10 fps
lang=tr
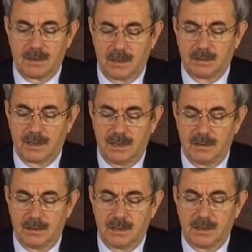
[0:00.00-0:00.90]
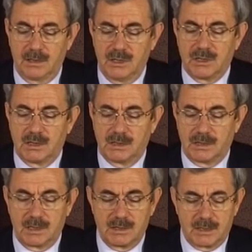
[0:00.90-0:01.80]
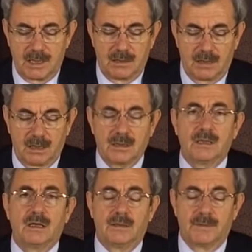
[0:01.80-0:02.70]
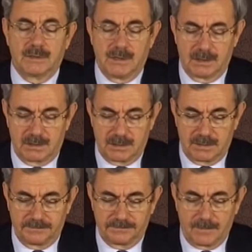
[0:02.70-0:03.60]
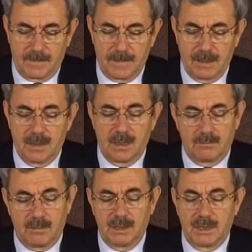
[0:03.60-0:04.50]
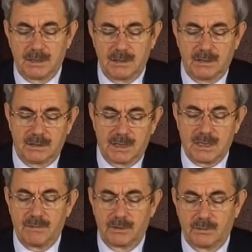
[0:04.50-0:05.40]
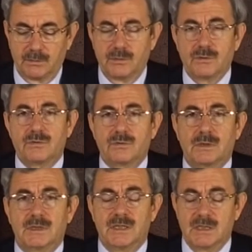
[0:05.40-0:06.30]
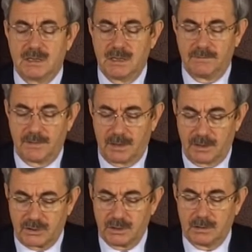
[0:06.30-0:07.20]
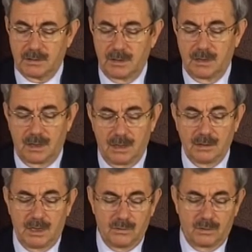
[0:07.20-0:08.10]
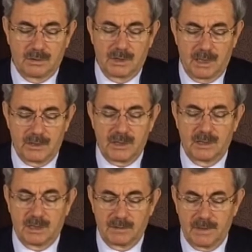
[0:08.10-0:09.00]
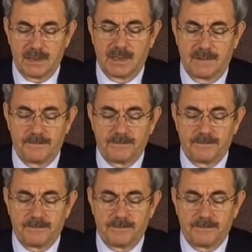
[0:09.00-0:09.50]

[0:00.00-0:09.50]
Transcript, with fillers: Allah işlediklerinizden hakkıyla haberdardır. Mallarını gece ve gündüz, gizli ve açık Allah yolunda harcayanlar var ya,